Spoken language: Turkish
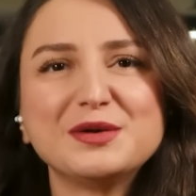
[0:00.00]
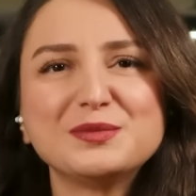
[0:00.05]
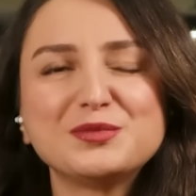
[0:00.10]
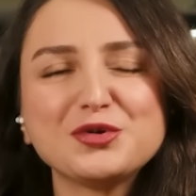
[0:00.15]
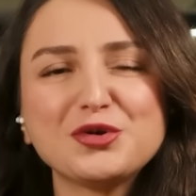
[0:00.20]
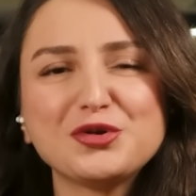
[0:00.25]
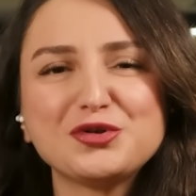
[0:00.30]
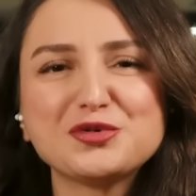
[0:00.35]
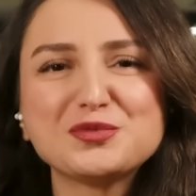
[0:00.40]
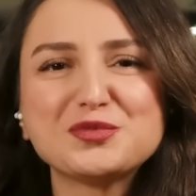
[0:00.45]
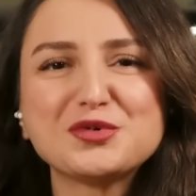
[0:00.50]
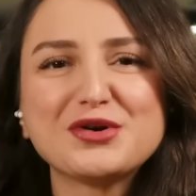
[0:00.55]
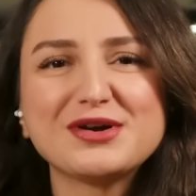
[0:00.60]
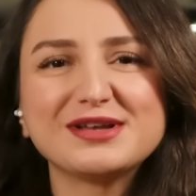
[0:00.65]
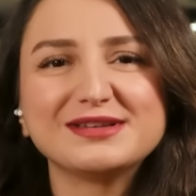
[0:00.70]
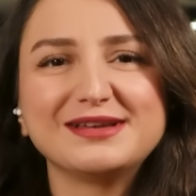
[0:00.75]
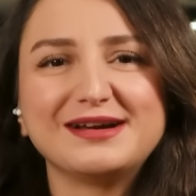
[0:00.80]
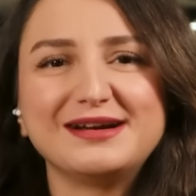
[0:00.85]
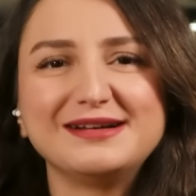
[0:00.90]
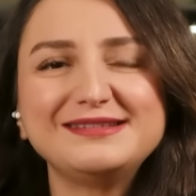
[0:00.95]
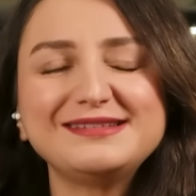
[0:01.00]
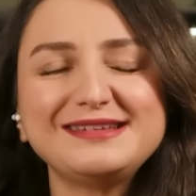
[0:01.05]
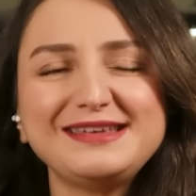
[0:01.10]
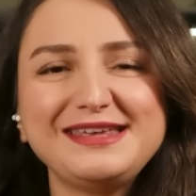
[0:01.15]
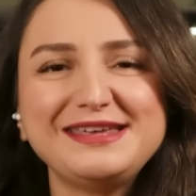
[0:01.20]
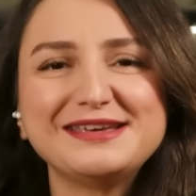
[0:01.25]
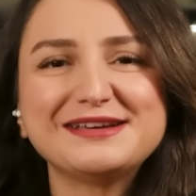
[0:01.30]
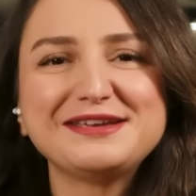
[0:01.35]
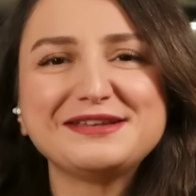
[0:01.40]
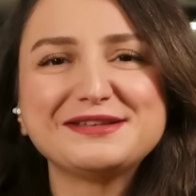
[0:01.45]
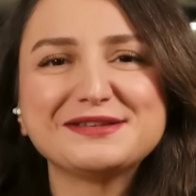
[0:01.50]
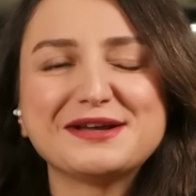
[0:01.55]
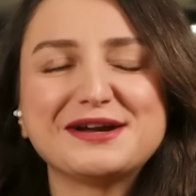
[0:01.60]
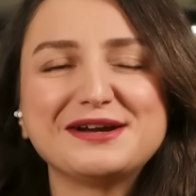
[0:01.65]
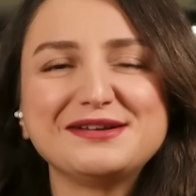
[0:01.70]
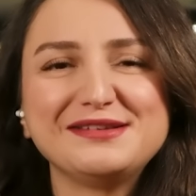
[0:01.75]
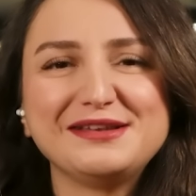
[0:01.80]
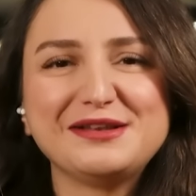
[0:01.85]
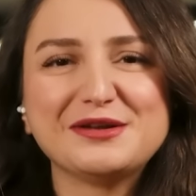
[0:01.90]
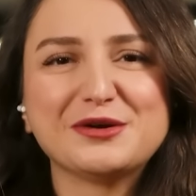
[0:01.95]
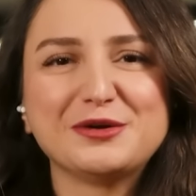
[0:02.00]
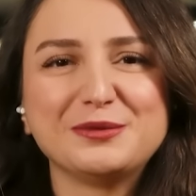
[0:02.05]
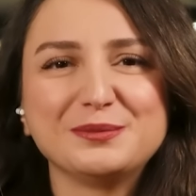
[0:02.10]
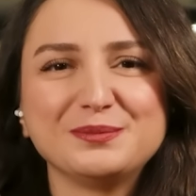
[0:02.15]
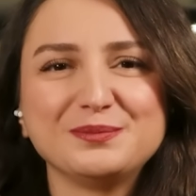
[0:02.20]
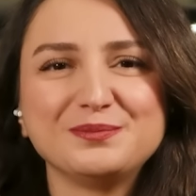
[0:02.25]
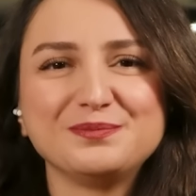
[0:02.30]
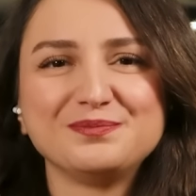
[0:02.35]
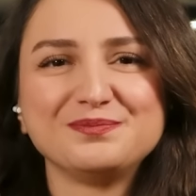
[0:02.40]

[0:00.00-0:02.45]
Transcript: Bugünlük bu kadardı. İyi yayınlar diliyorum.